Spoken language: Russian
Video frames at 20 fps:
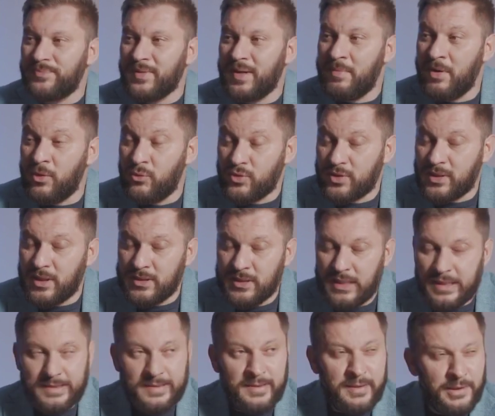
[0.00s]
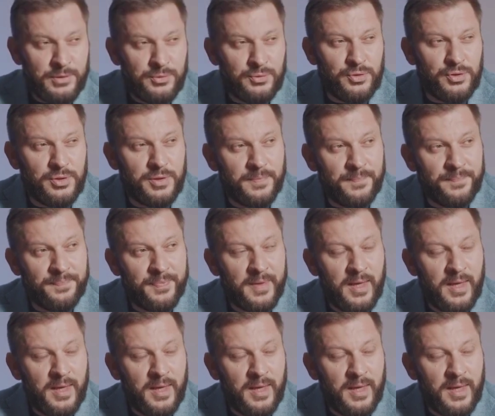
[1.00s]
могу сказать следующее.